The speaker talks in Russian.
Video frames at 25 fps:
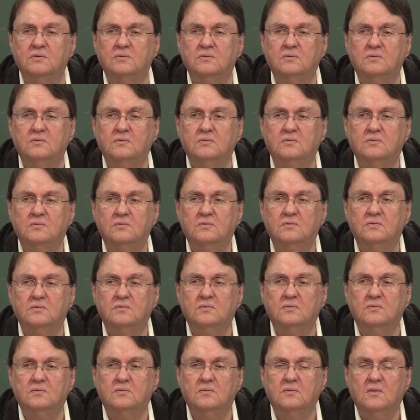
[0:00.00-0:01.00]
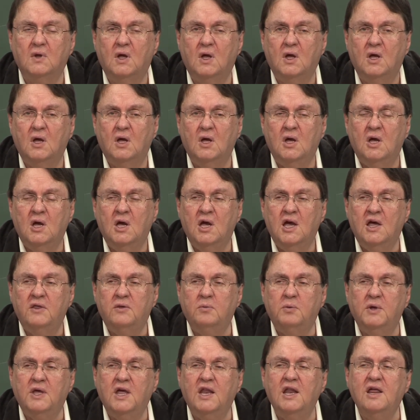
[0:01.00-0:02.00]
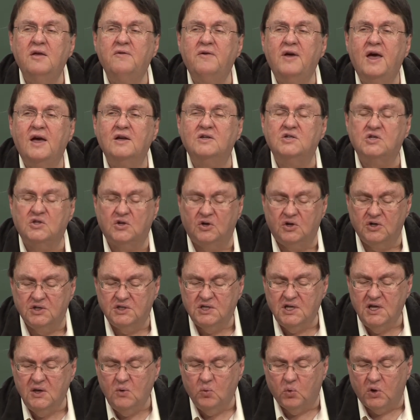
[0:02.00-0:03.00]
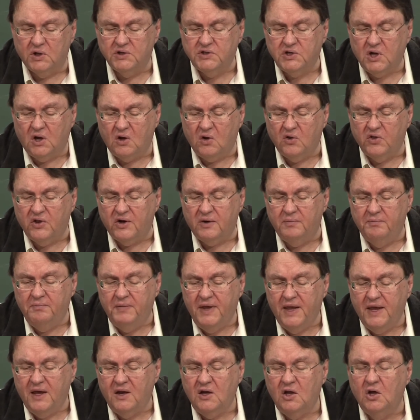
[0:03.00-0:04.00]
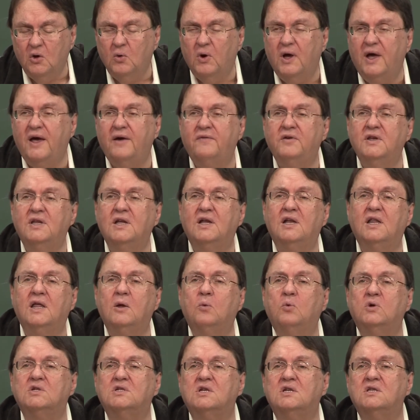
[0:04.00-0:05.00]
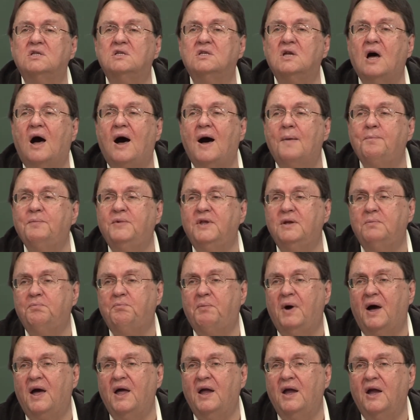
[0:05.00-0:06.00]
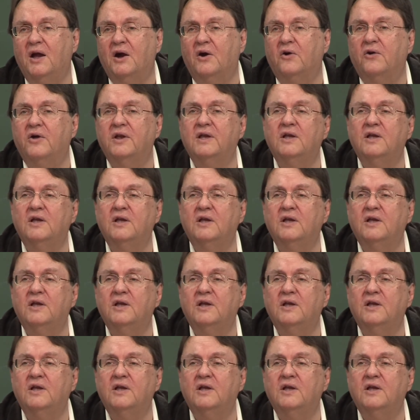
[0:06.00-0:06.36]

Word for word: четвертовластника. Обратите внимание, в 12 главе мы узнали о том, как Ирод